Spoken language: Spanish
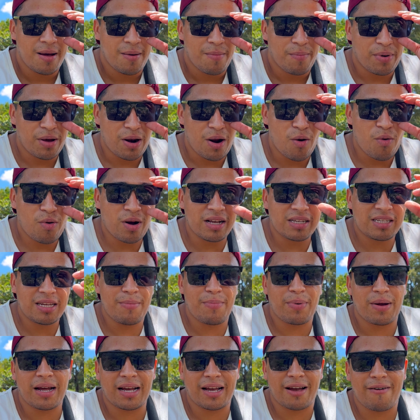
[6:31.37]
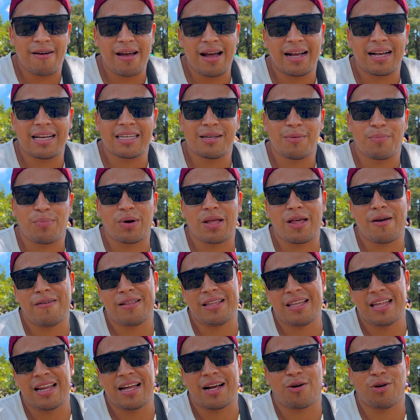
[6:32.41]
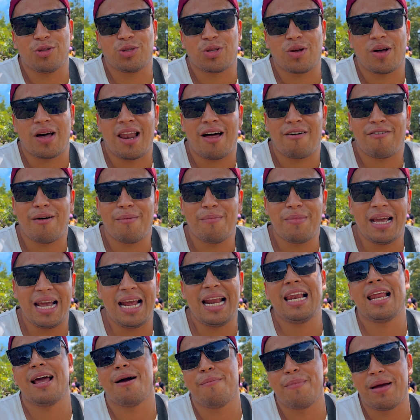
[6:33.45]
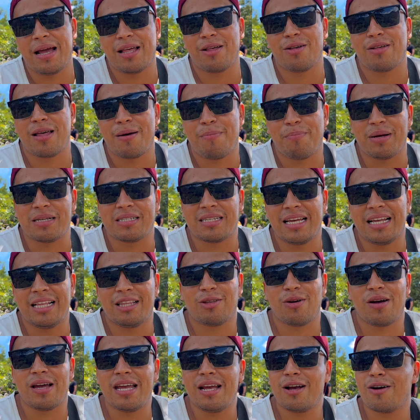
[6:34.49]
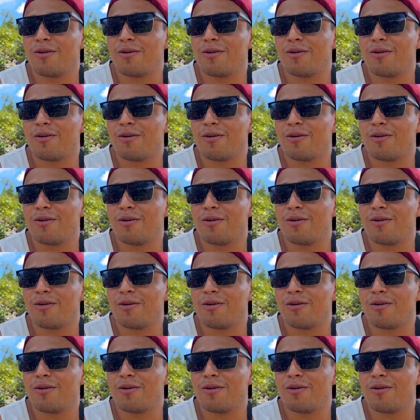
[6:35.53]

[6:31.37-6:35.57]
Pero aún así, para que vean que se puede venir con toda la familia, medio despacito, ahí